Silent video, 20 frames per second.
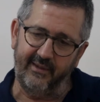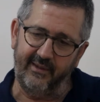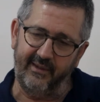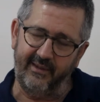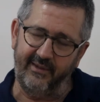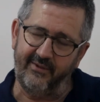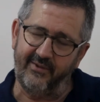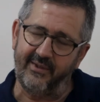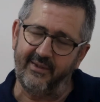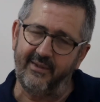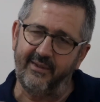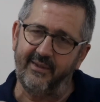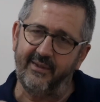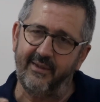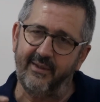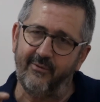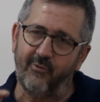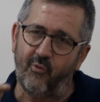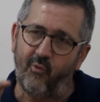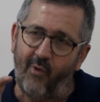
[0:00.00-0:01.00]
es
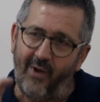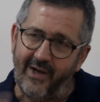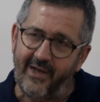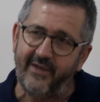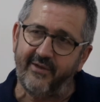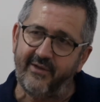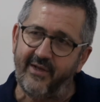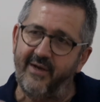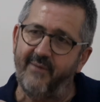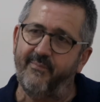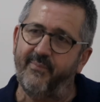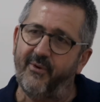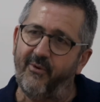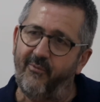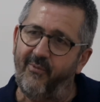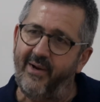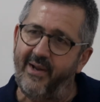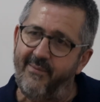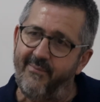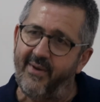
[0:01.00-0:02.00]
cuál es el
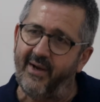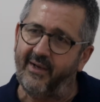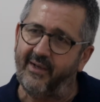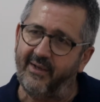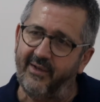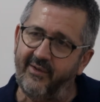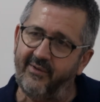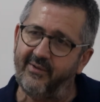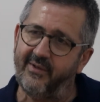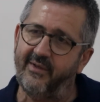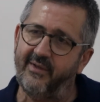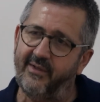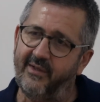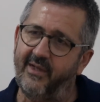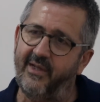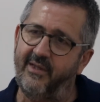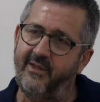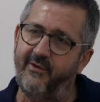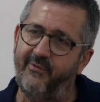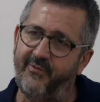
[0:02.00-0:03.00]
problema que
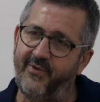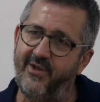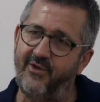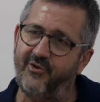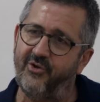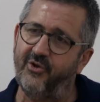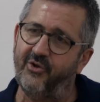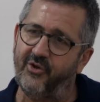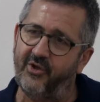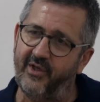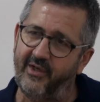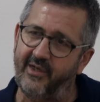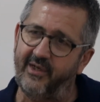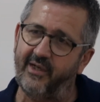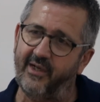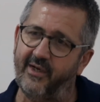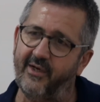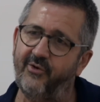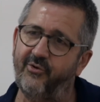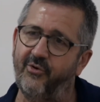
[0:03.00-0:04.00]
ese edificio tiene
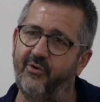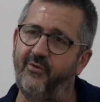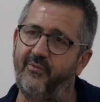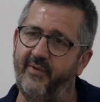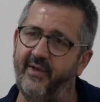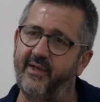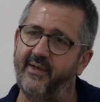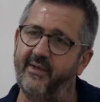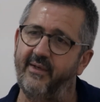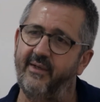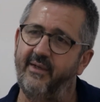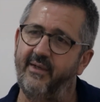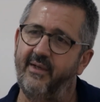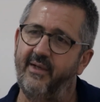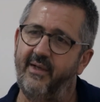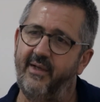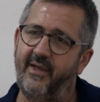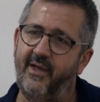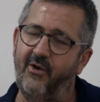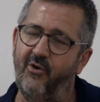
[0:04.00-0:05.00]
que resolver
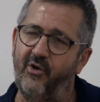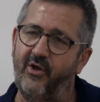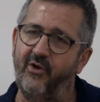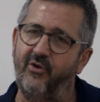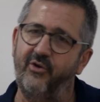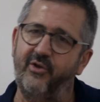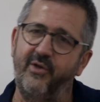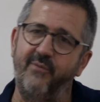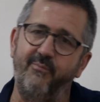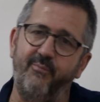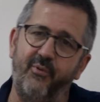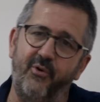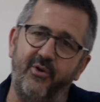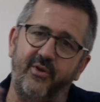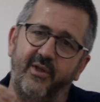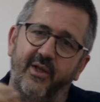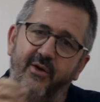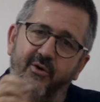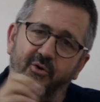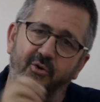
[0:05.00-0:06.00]
y lo que nos
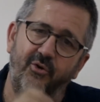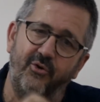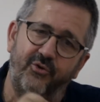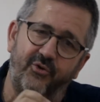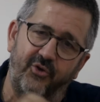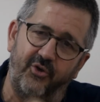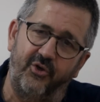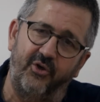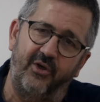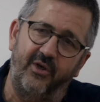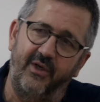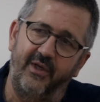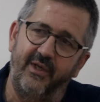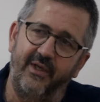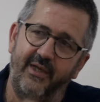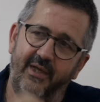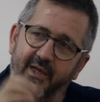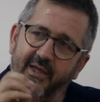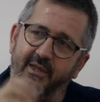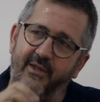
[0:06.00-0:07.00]
importa no son
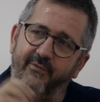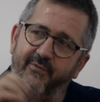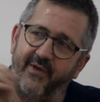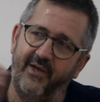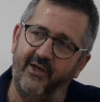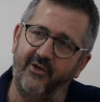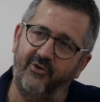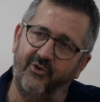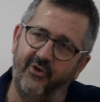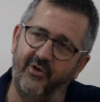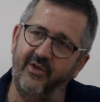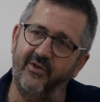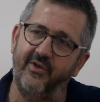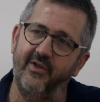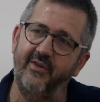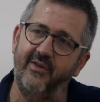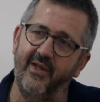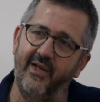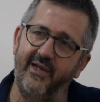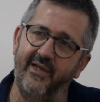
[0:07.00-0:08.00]
edificaciones
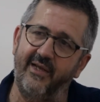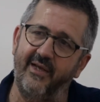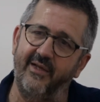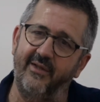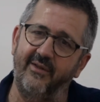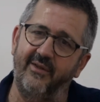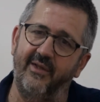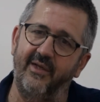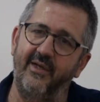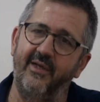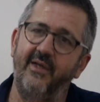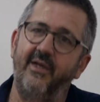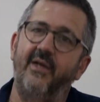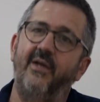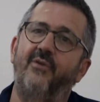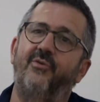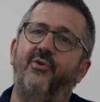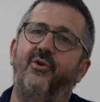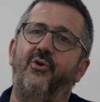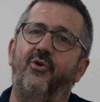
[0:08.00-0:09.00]
inteligentes,
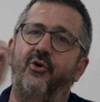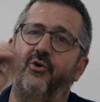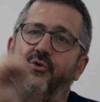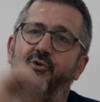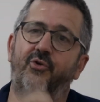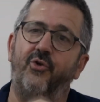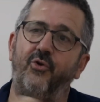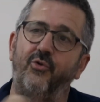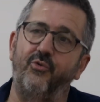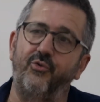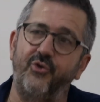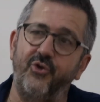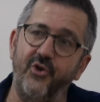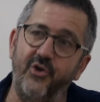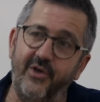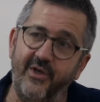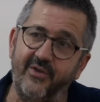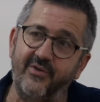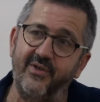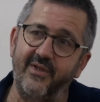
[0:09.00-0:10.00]
sino
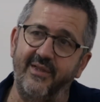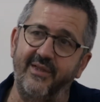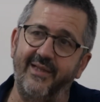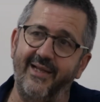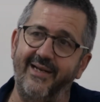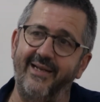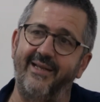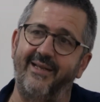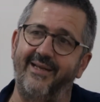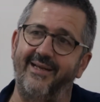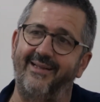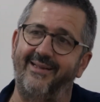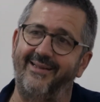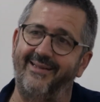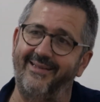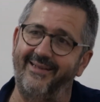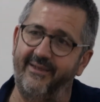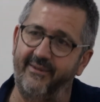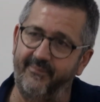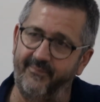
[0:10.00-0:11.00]
soluciones inteligentes.